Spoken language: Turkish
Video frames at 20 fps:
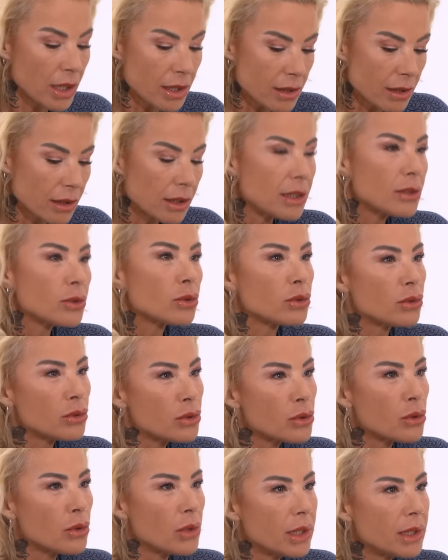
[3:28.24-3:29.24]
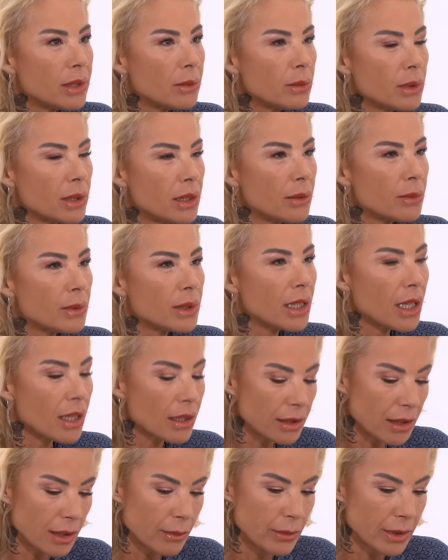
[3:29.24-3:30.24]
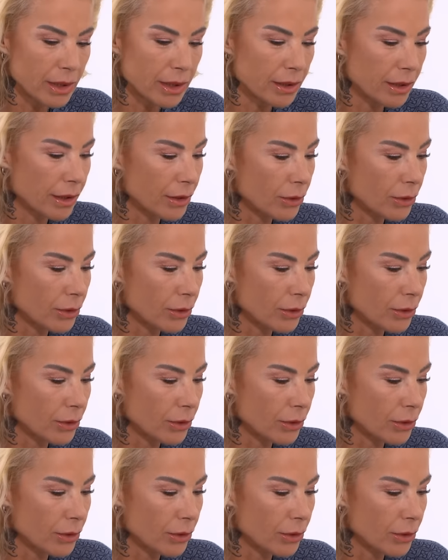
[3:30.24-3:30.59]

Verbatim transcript: Ben sana ilk soruyu söyledim mi demin? Nereden bildin